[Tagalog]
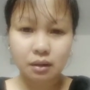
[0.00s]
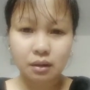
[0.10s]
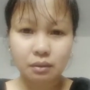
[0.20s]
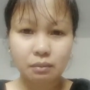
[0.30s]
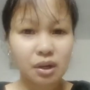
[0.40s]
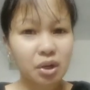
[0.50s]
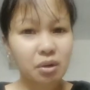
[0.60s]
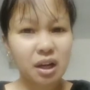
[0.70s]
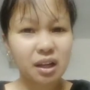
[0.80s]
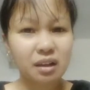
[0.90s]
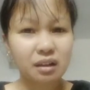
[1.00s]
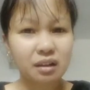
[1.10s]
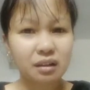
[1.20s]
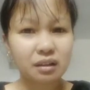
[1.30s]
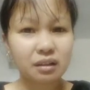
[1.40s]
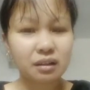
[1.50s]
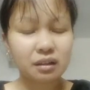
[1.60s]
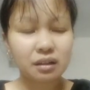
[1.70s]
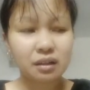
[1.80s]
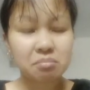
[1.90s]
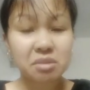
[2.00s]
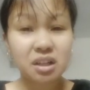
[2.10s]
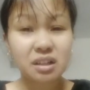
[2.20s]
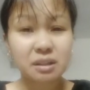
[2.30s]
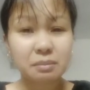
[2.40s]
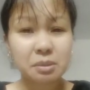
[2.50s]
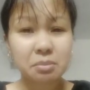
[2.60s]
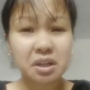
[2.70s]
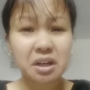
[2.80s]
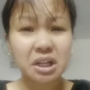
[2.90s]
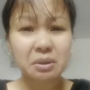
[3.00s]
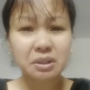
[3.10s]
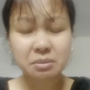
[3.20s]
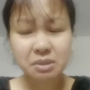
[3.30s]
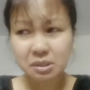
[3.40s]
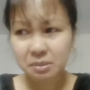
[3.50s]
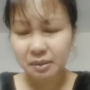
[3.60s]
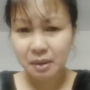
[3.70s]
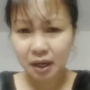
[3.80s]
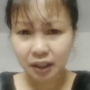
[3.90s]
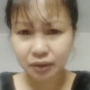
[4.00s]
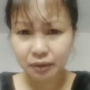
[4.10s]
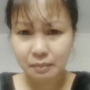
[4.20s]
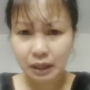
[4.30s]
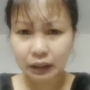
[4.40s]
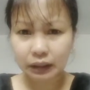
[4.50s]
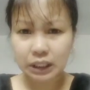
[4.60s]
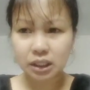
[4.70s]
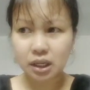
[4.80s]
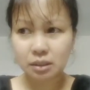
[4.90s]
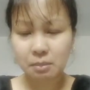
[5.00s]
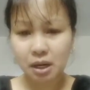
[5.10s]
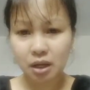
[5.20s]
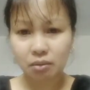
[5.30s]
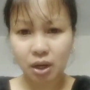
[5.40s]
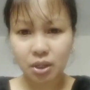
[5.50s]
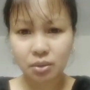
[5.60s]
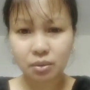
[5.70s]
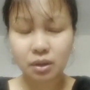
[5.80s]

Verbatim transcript: Huwag kayong laging mag-iisip na may ginagawa siyang masama behind your back kasi nasa malayo kayo.